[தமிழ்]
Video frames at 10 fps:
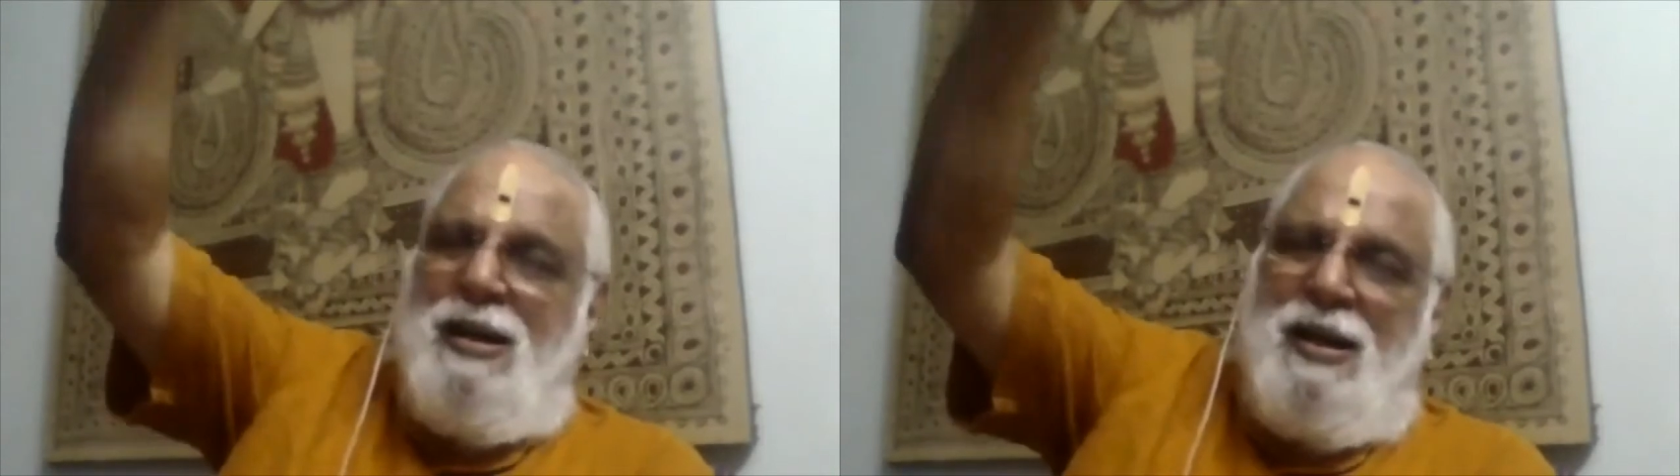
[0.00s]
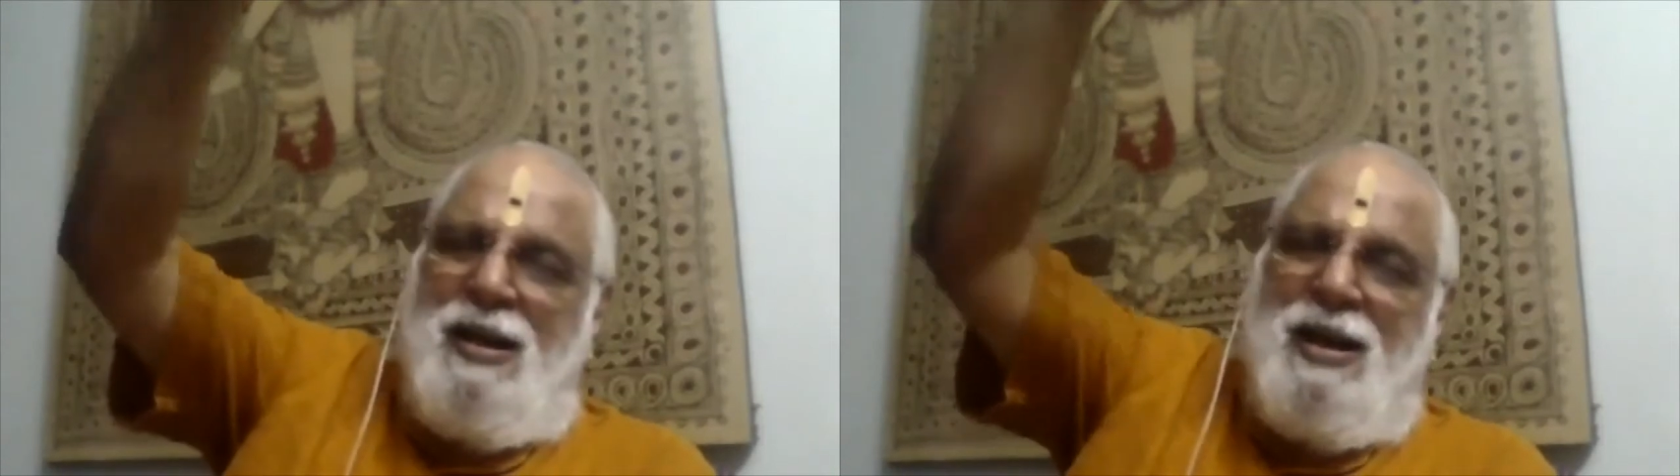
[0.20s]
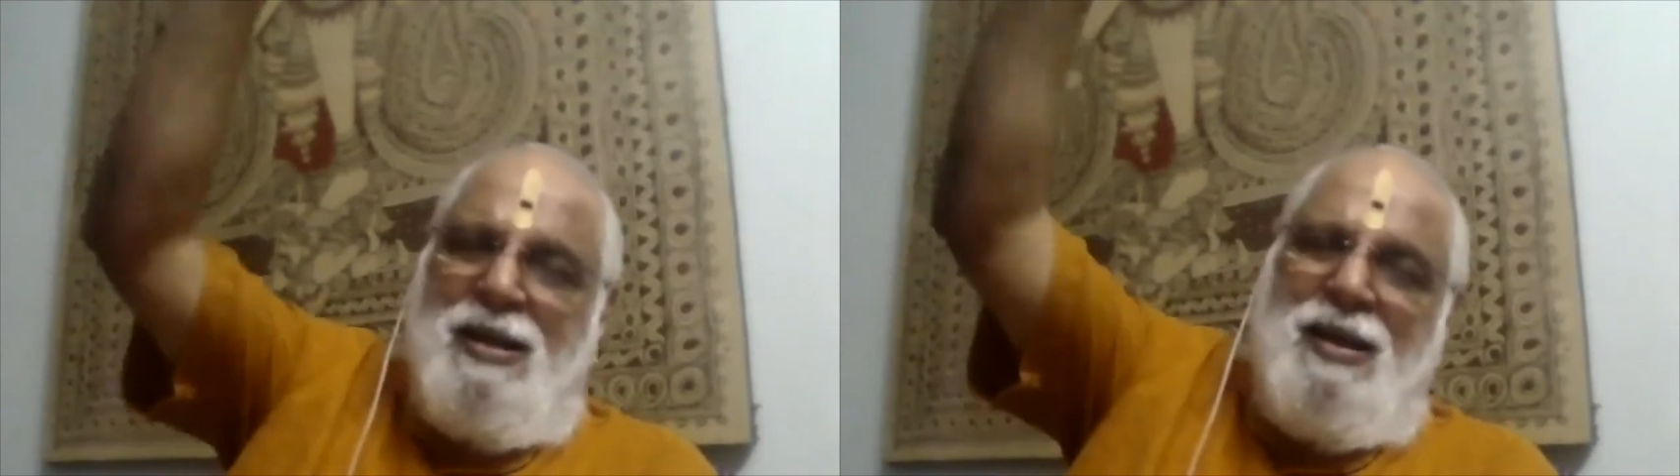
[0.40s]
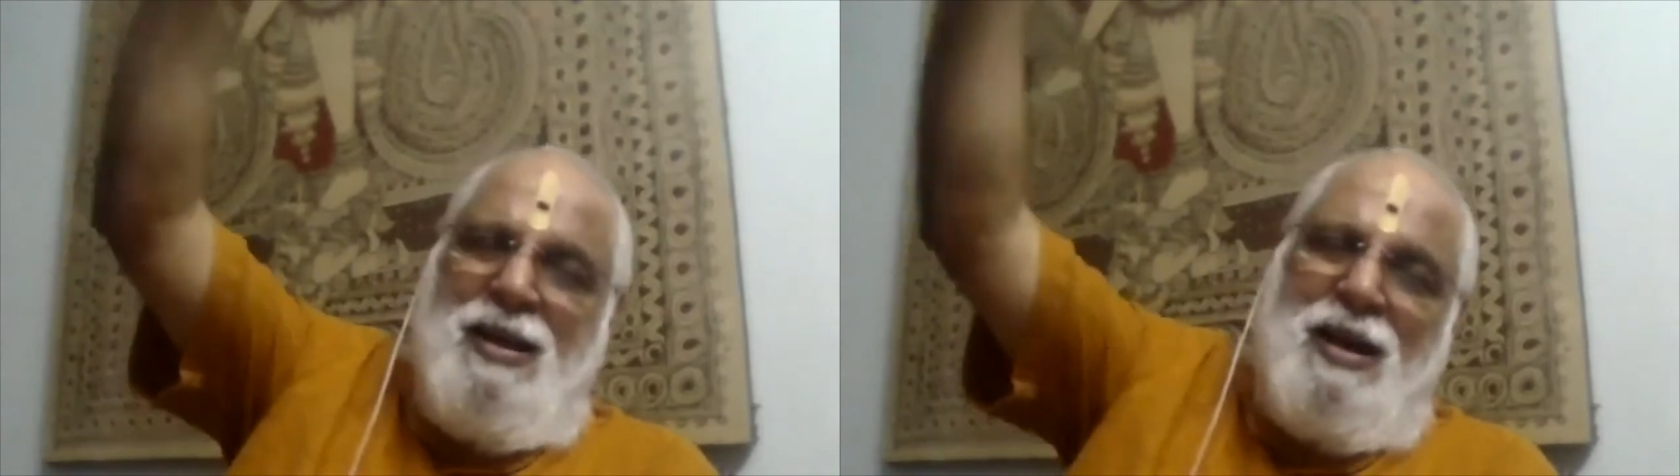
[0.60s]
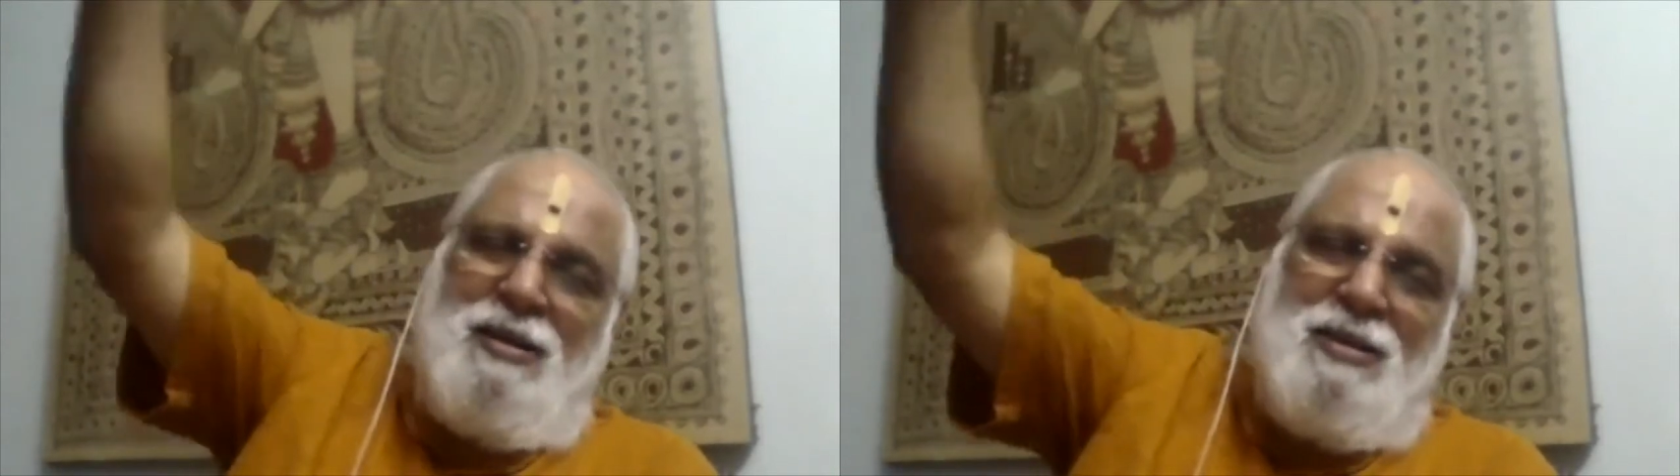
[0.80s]
எல்லாம் கையை
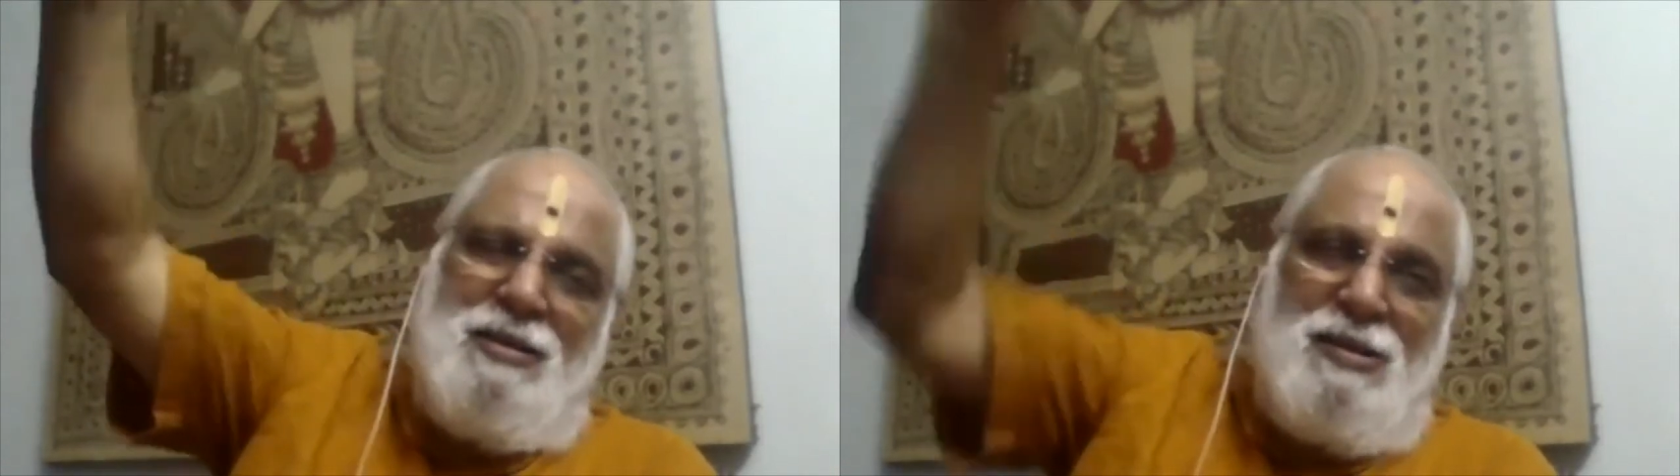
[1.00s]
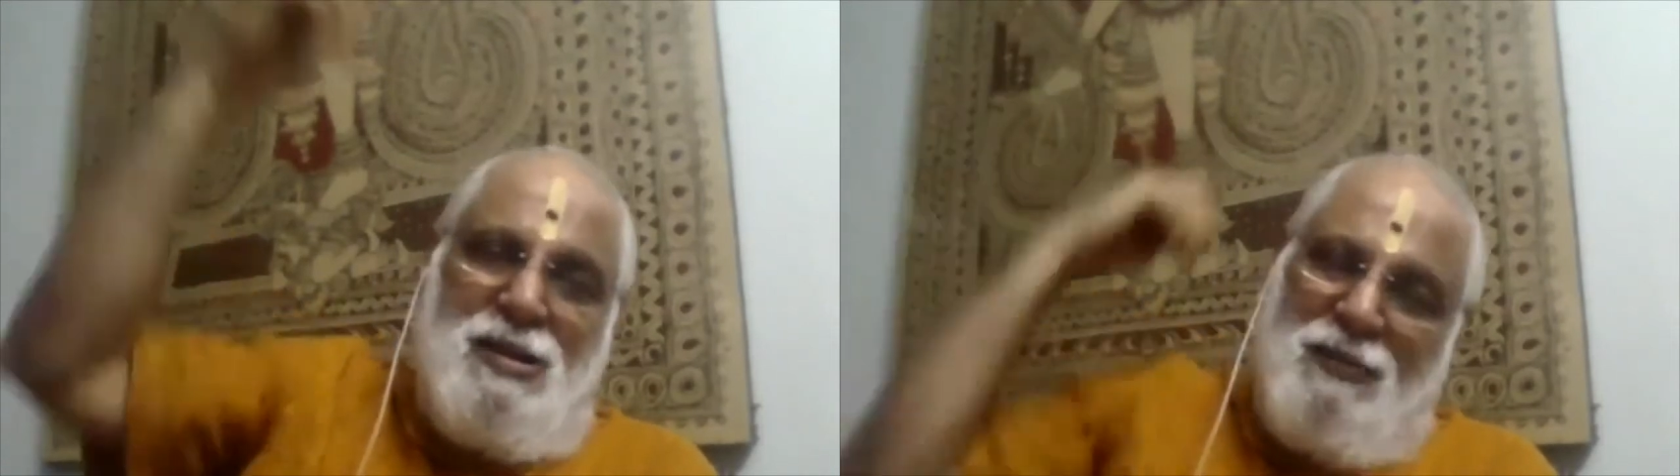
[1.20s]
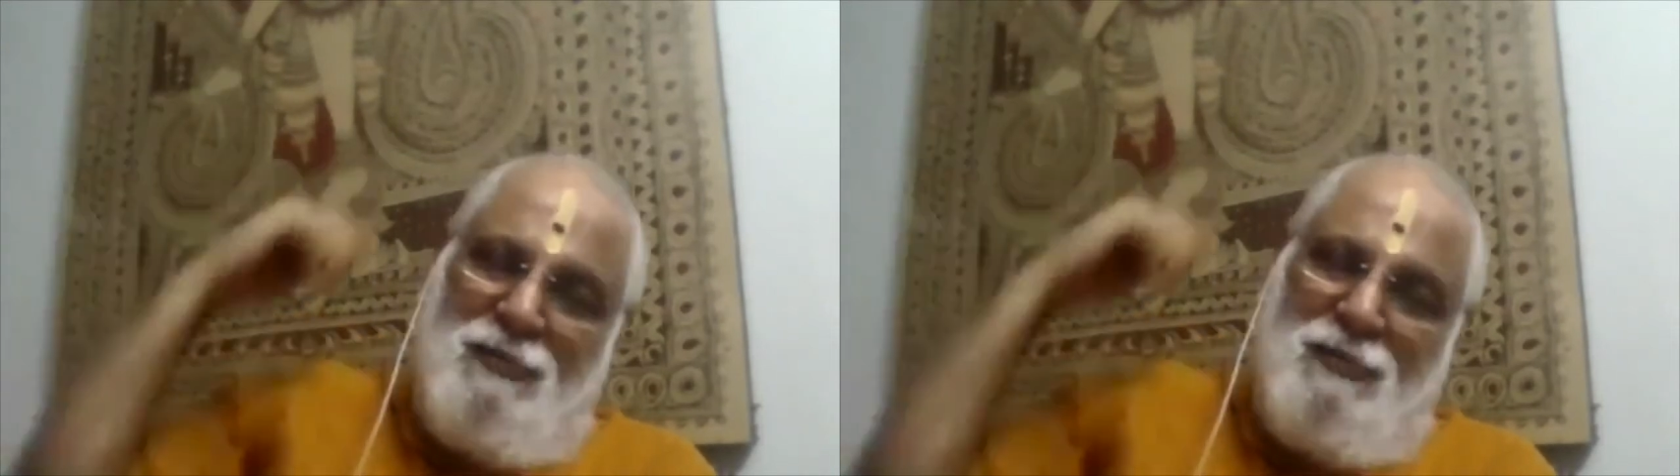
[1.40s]
ஆட்டுகின்றன